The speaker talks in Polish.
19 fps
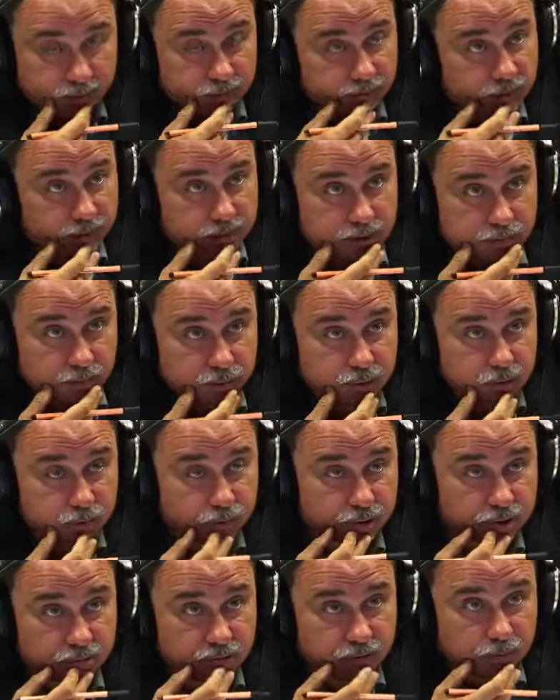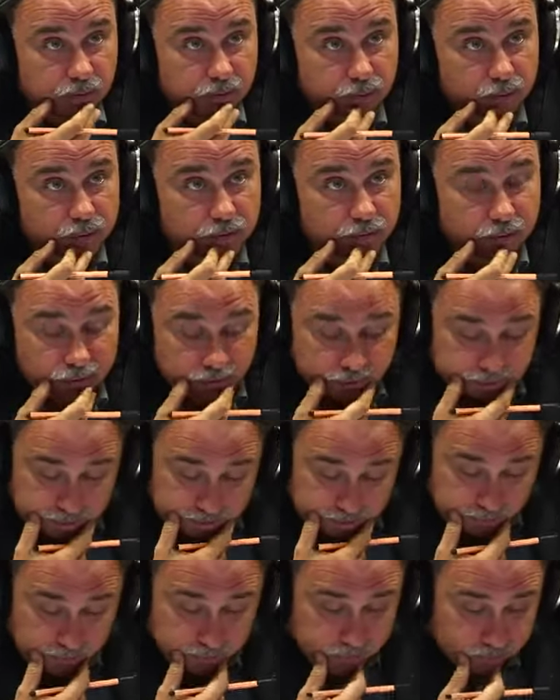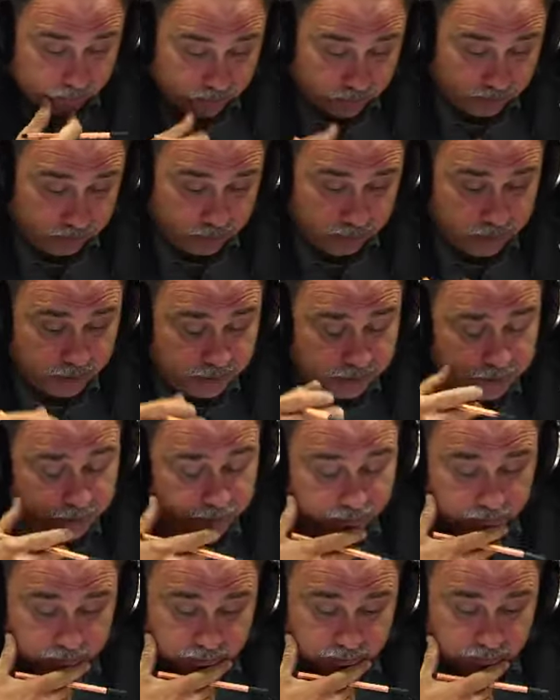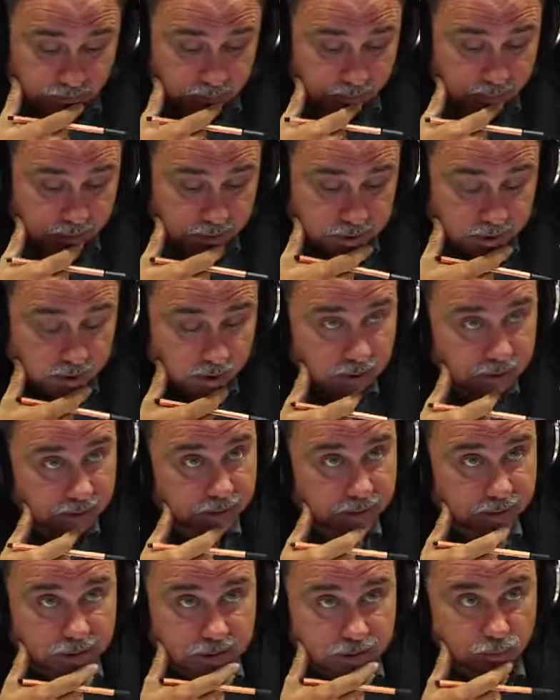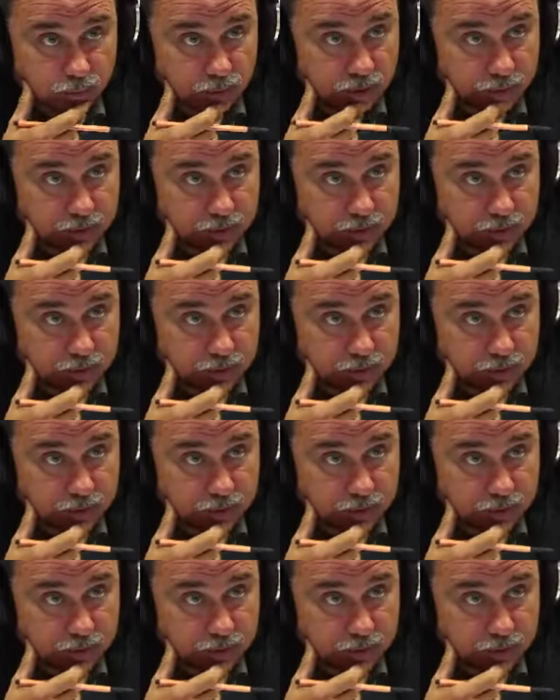w jaki sposób możemy pomóc, bo to też w tym wywiadzie w, w National Interest było